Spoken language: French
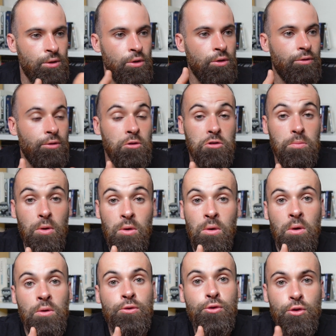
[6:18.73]
Euh, franchement,
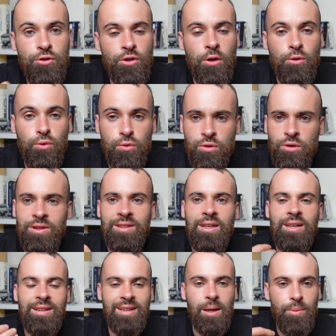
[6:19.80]
2h12
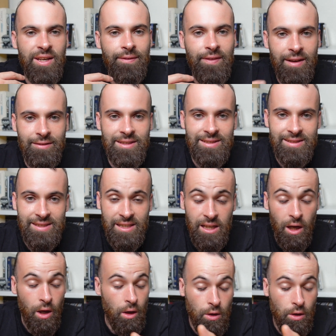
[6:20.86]
très très bien investi.